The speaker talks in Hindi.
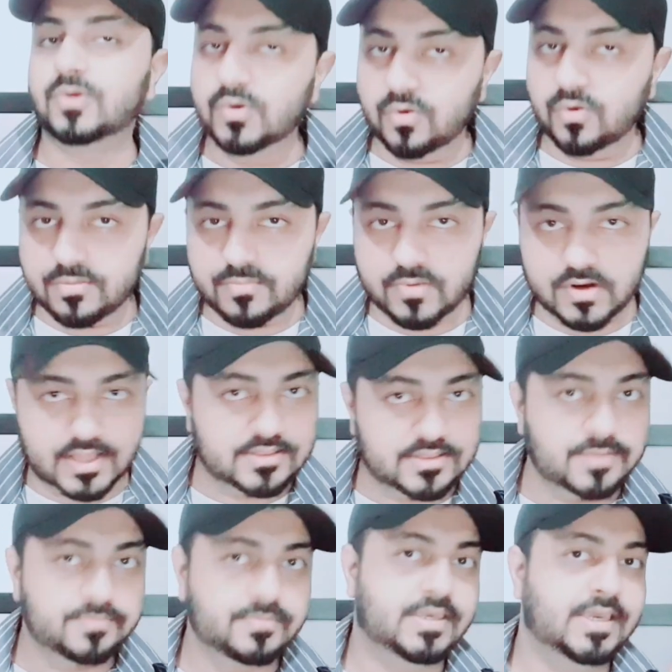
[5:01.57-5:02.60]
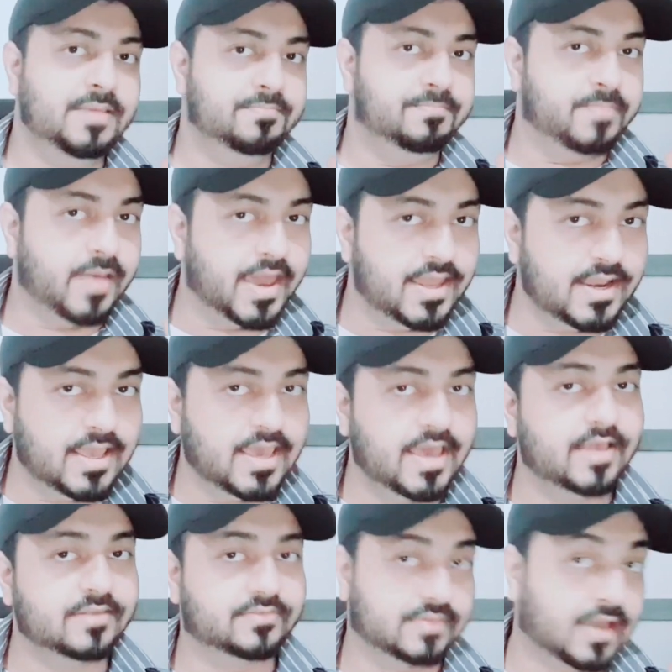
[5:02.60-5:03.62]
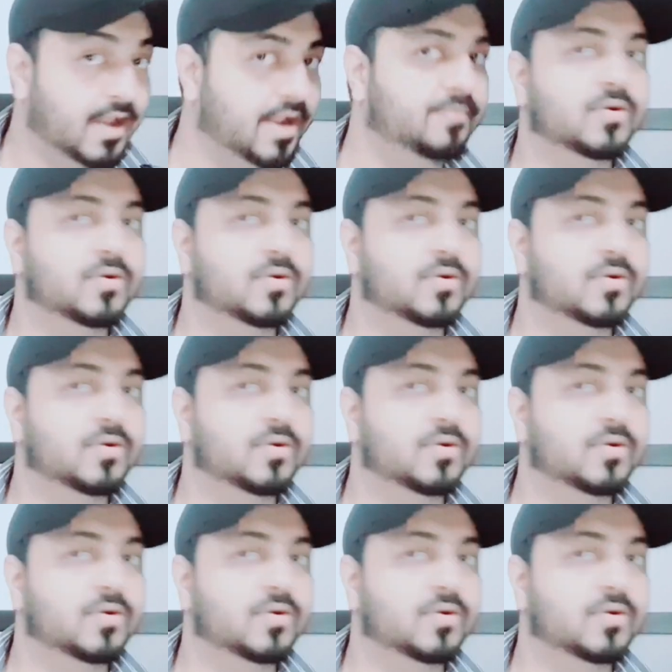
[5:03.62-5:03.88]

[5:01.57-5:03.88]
नूर मुकदम की बहन है सारा